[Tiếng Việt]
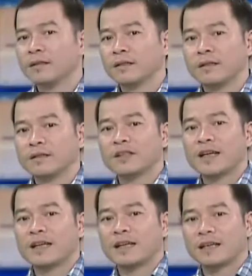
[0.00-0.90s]
À, rõ
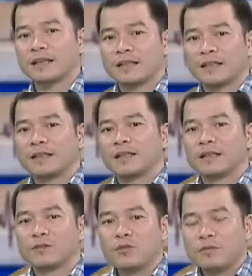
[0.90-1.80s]
ràng là
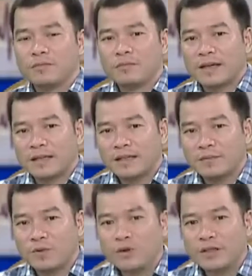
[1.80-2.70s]
à, thuốc mà
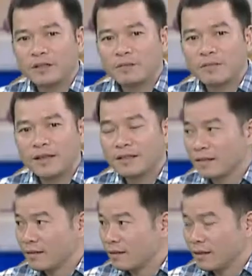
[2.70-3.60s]
diệt mũi thì cũng đã
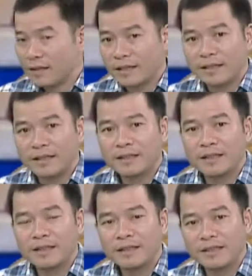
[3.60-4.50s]
được à, ngành y
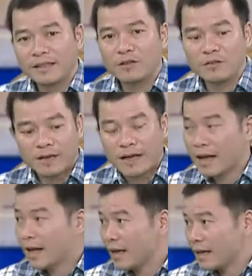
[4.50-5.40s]
tế nghiên cứu và
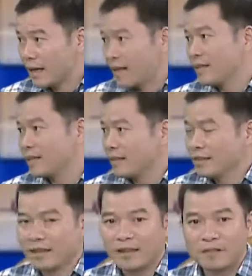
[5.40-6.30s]
đã đã được à,
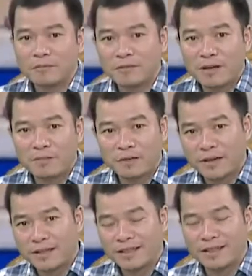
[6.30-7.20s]
triển khai trong cộng đồng vì
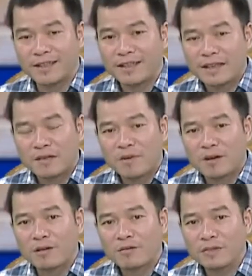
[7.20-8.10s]
vậy thì bà
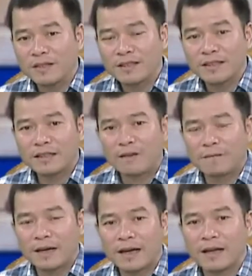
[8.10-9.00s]
con cũng hết sức yên
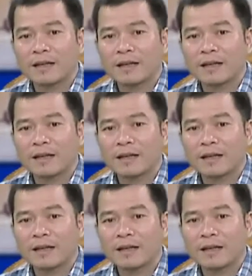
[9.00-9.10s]
tâm là